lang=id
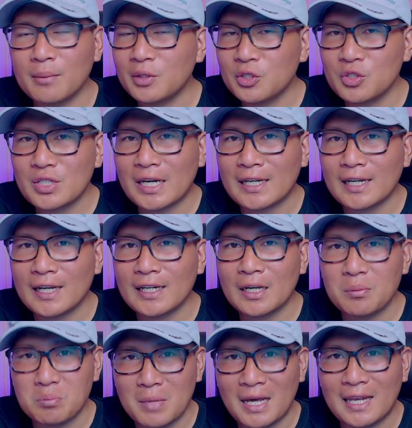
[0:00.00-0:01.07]
bencana,
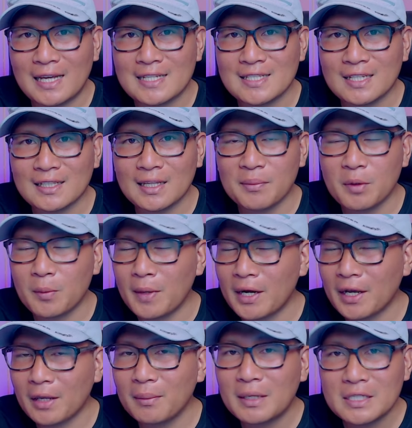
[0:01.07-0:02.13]
dan bala Serta
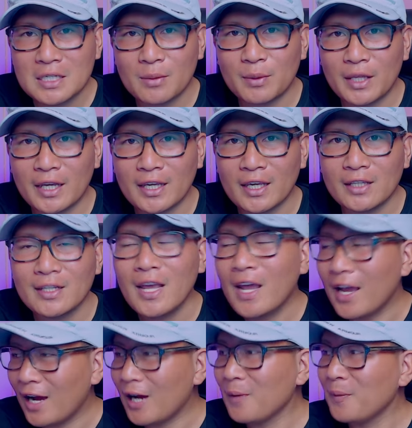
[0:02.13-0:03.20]
berbagai macam penyakit
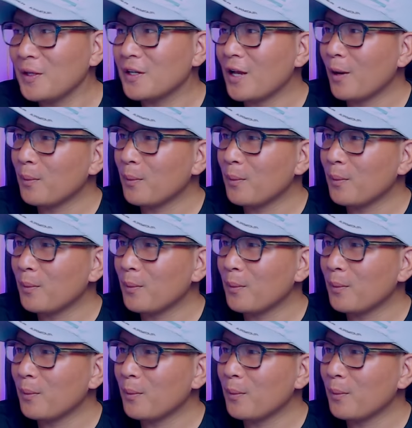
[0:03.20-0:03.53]
Amin,